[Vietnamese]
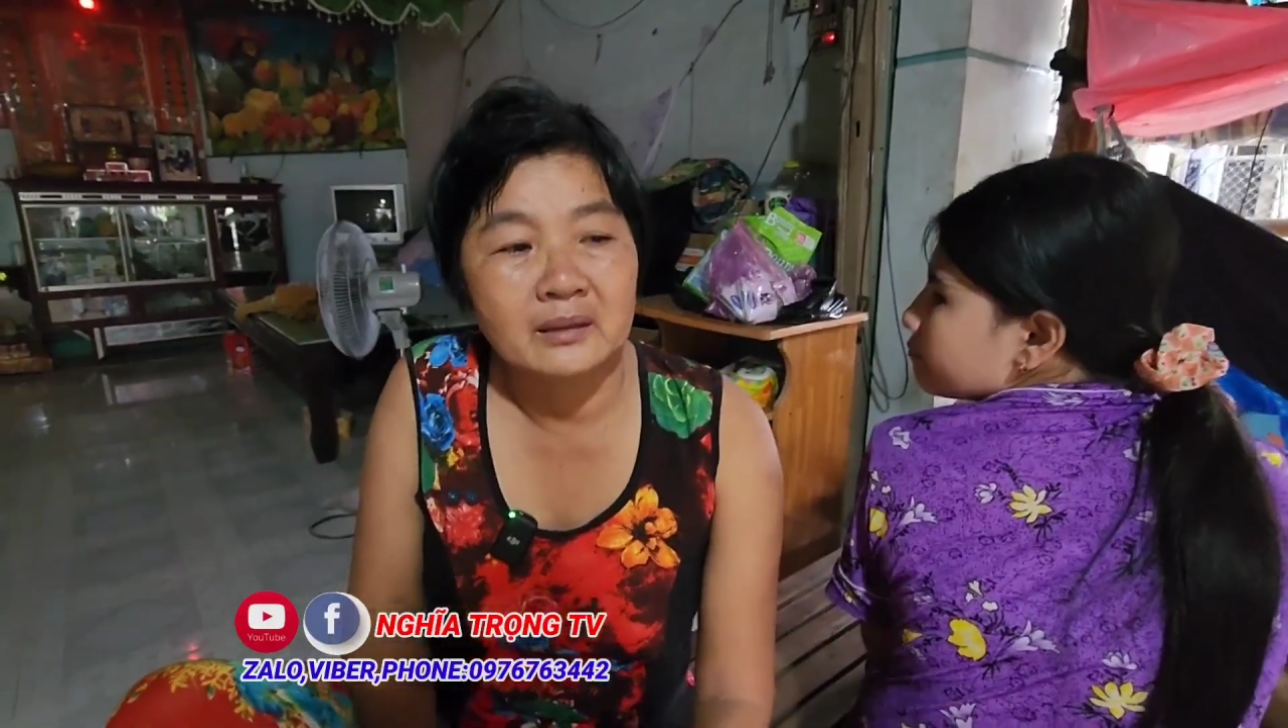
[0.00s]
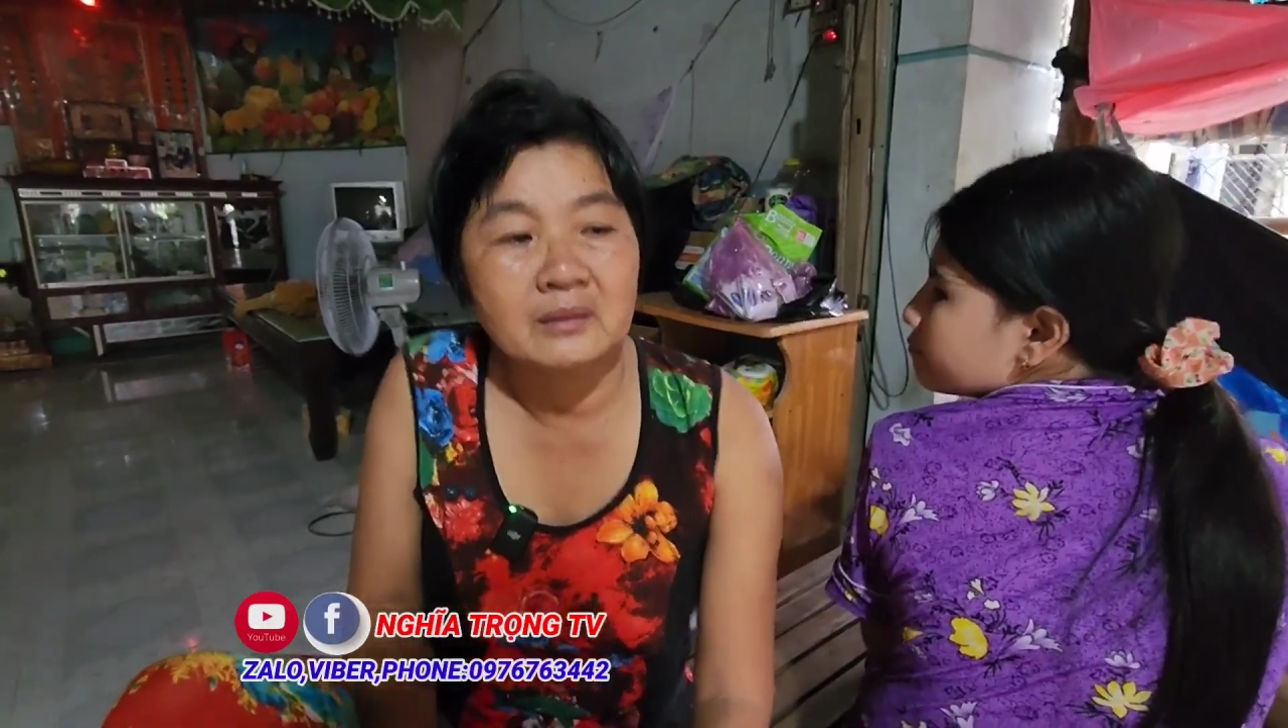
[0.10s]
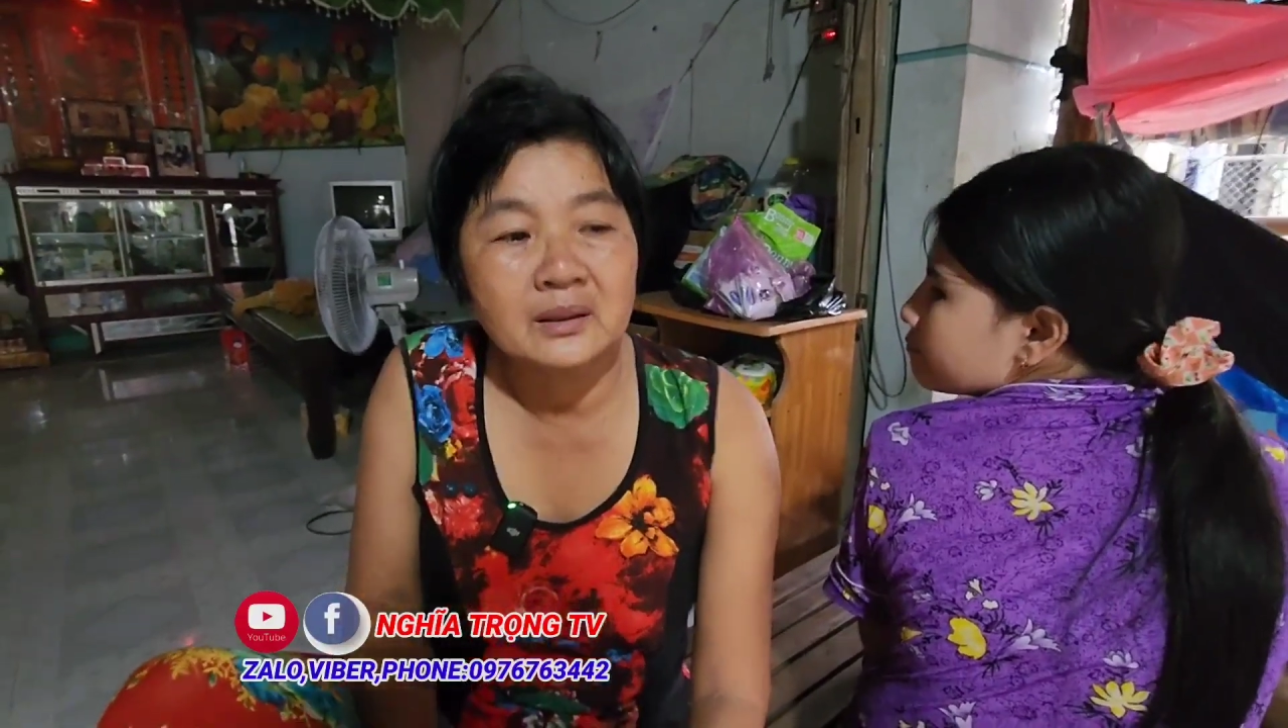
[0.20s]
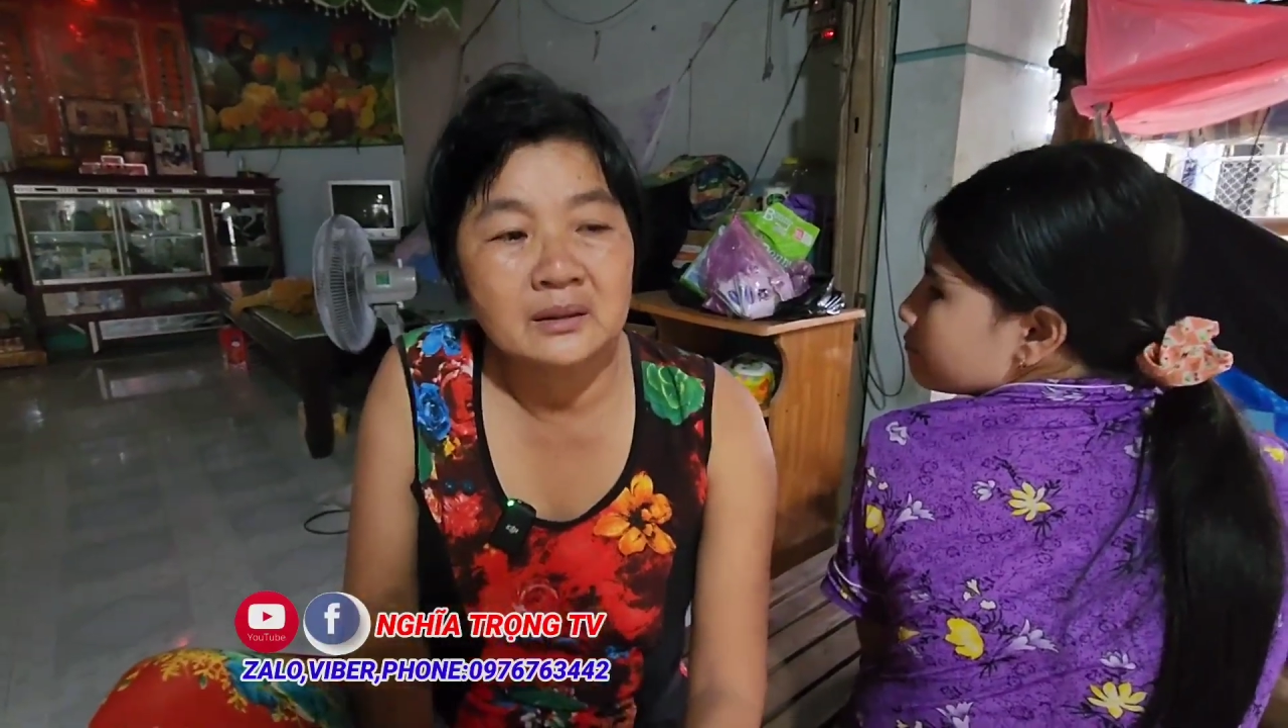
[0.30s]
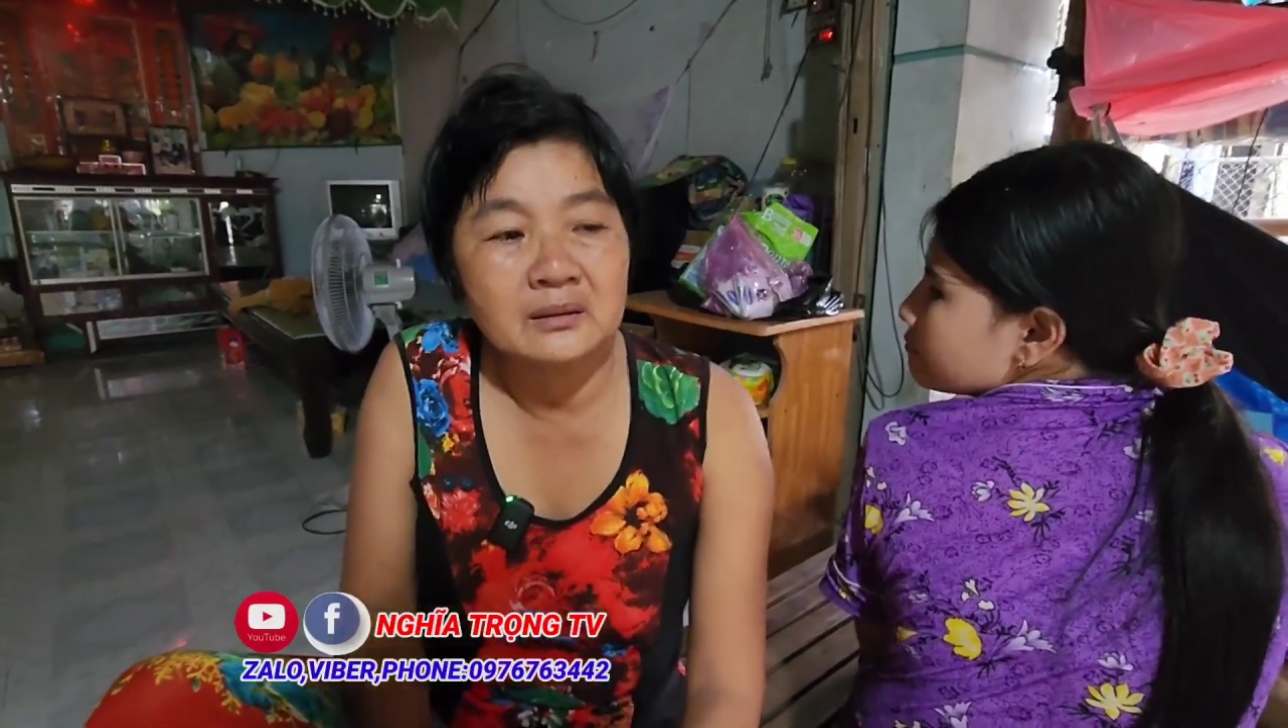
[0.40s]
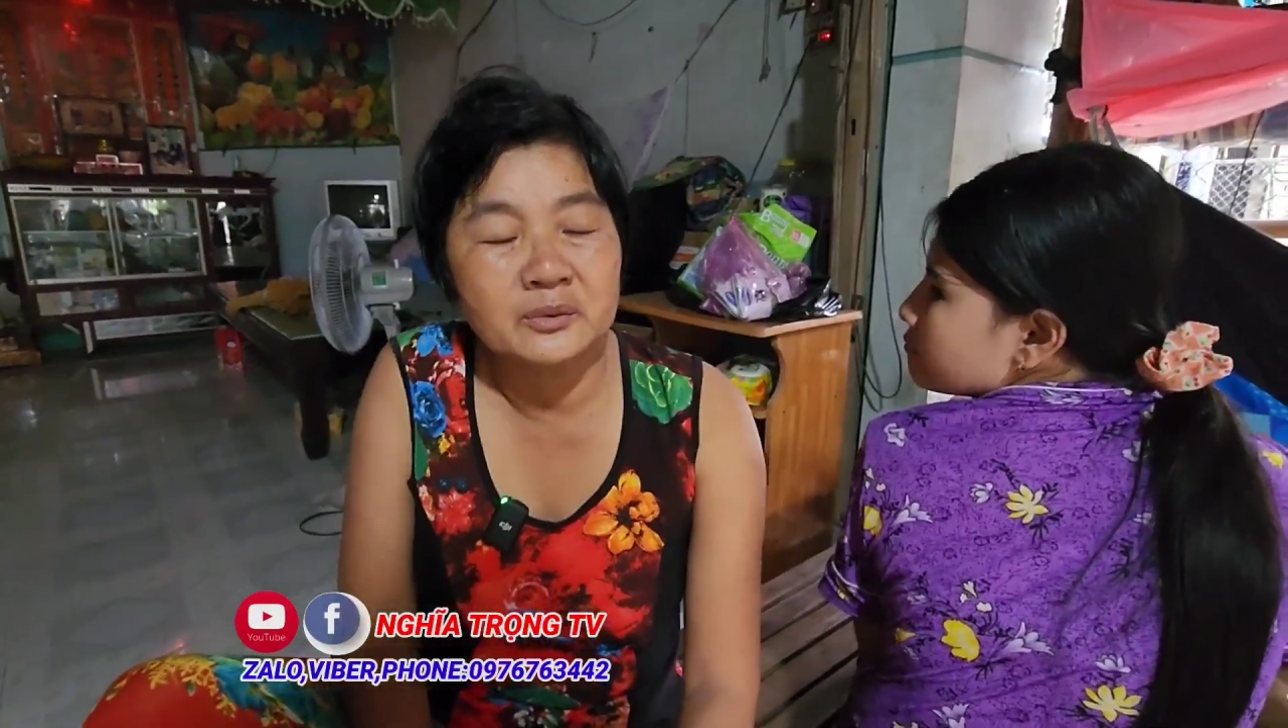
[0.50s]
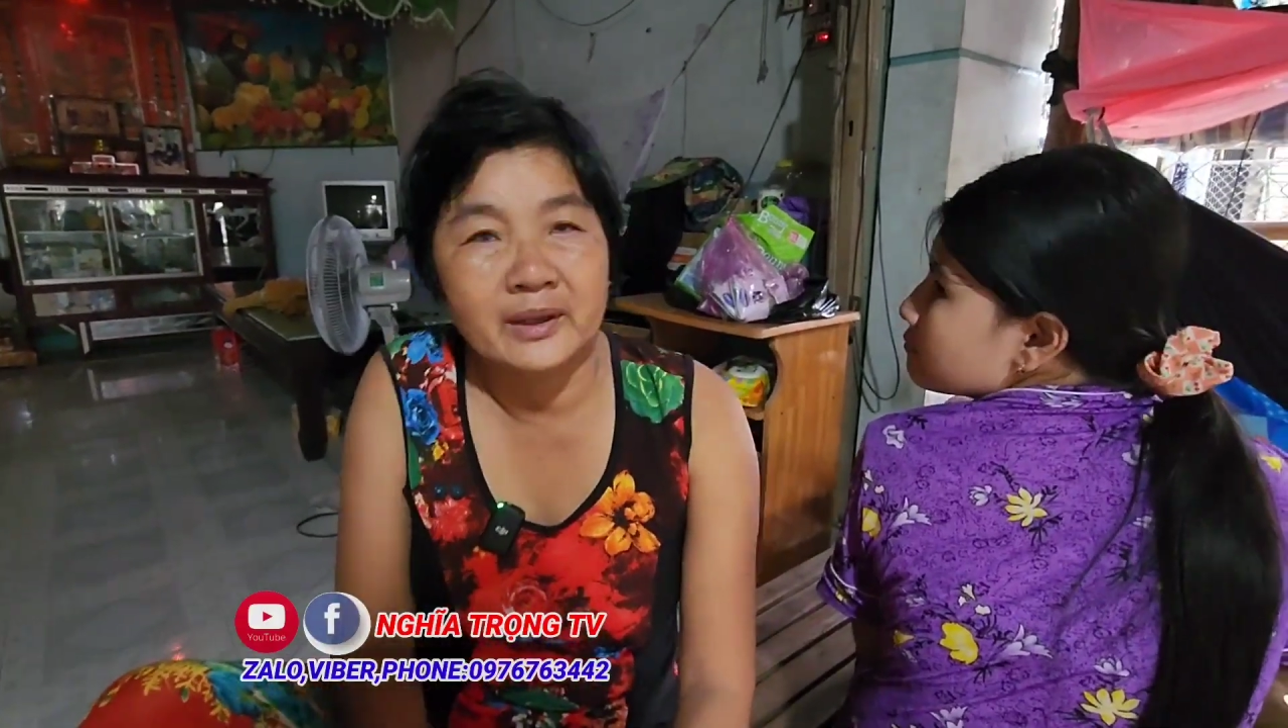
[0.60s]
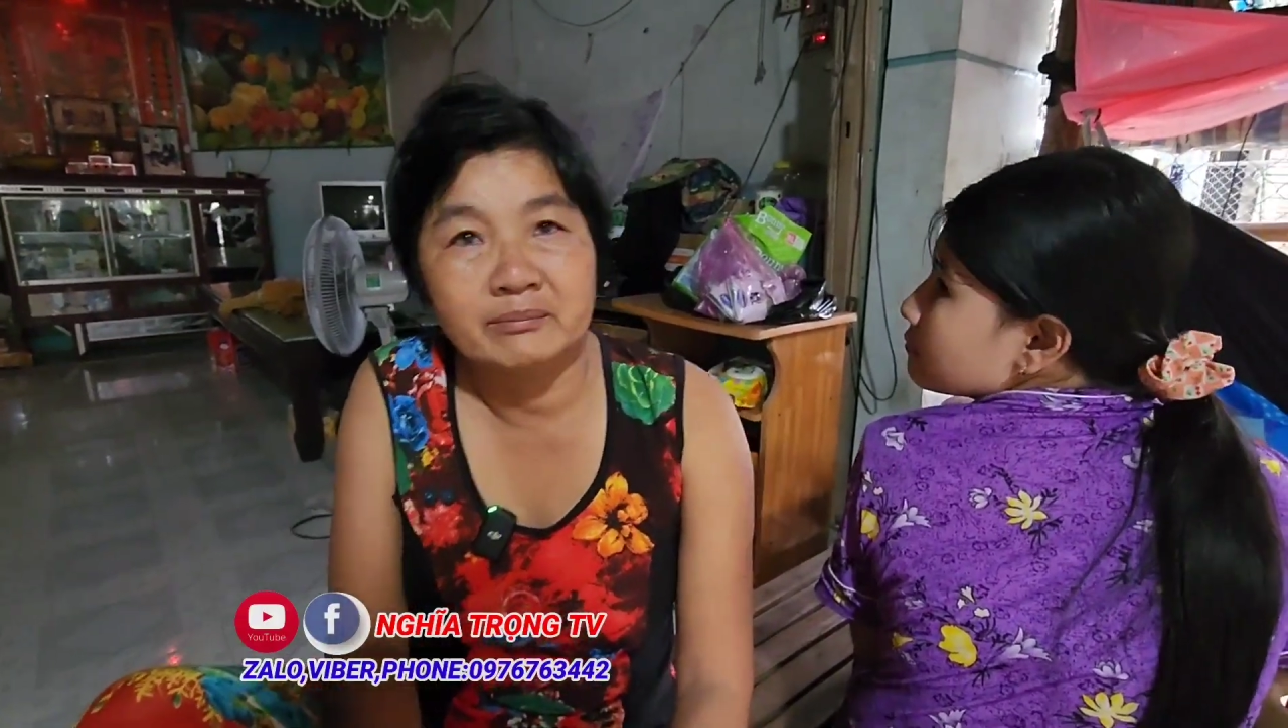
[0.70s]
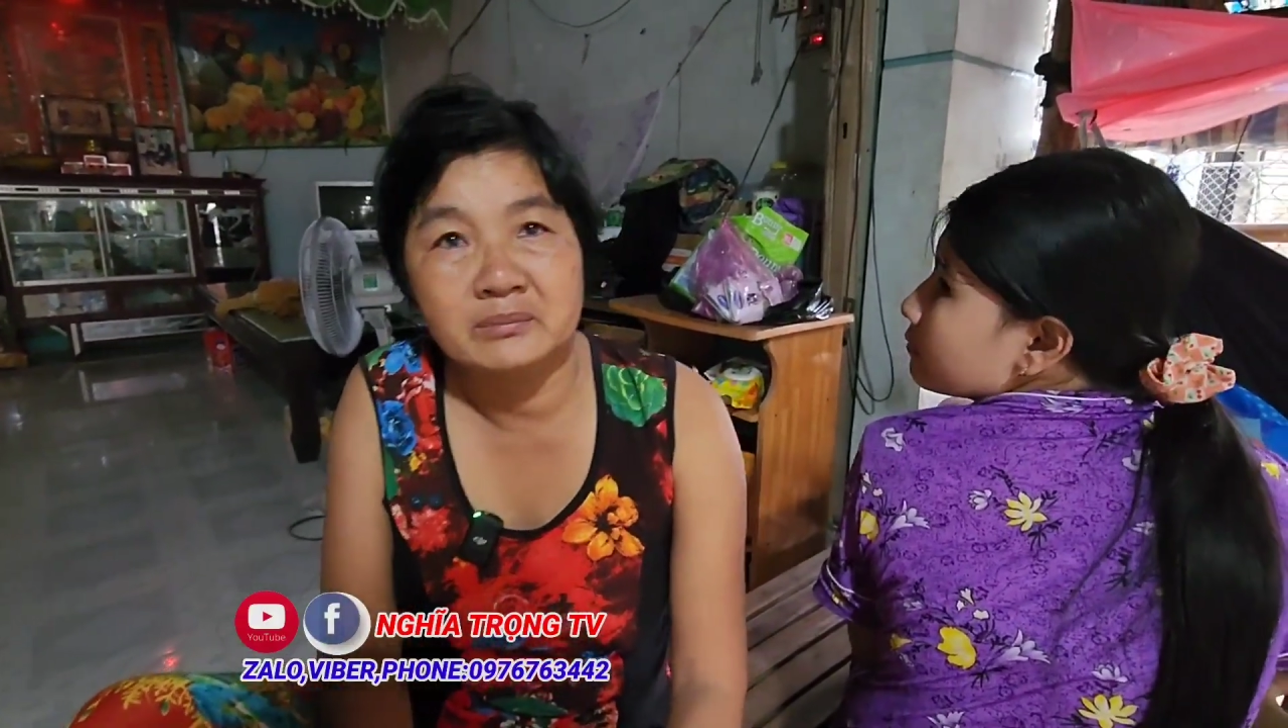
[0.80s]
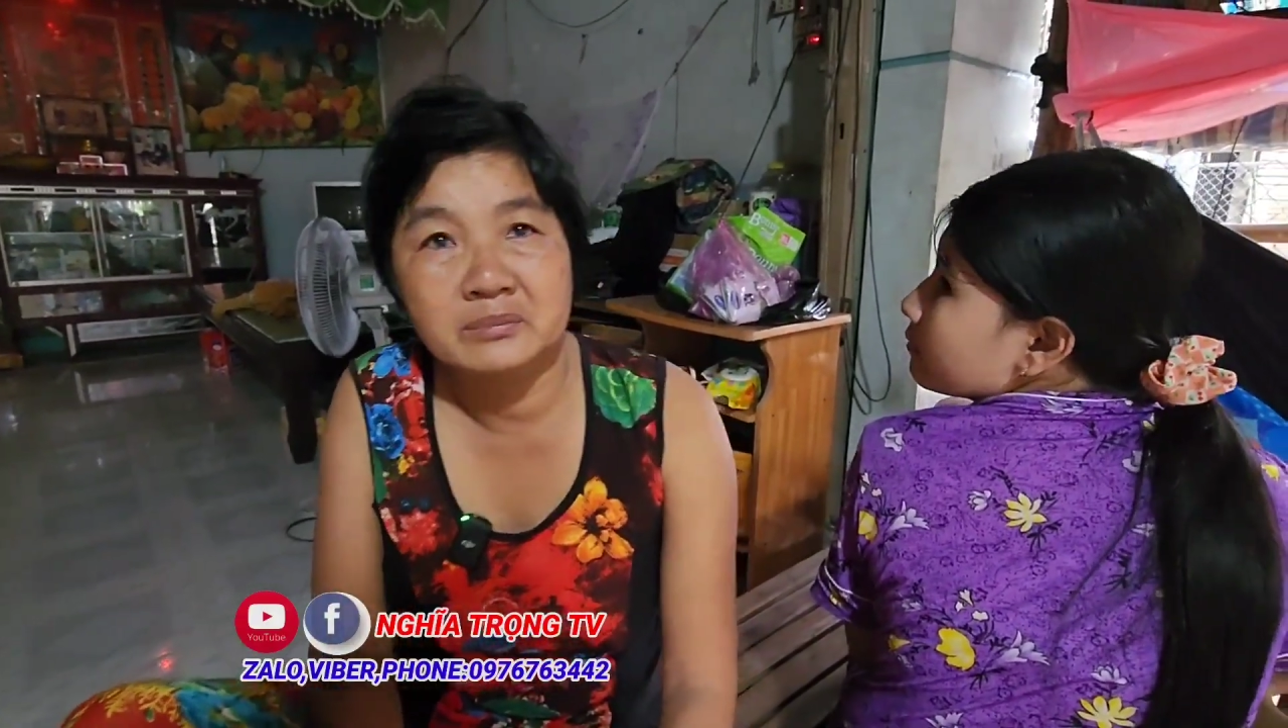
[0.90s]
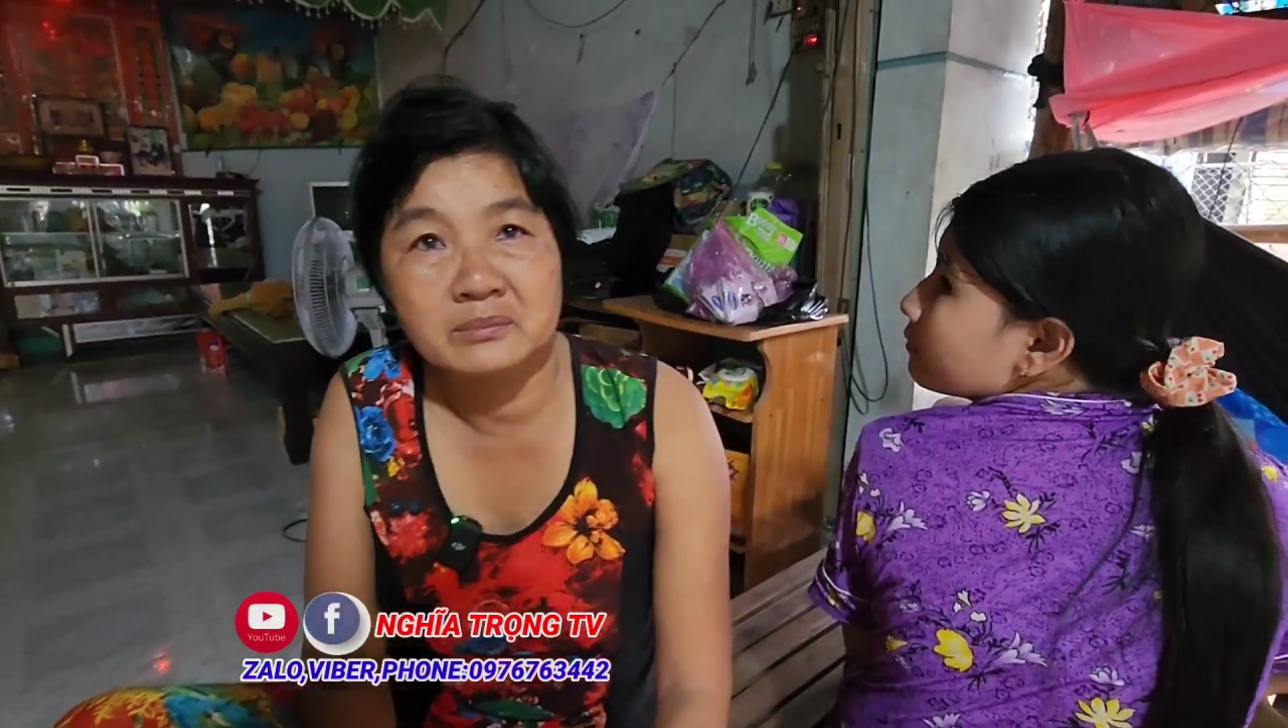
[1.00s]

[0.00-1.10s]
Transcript: có khi thu nhập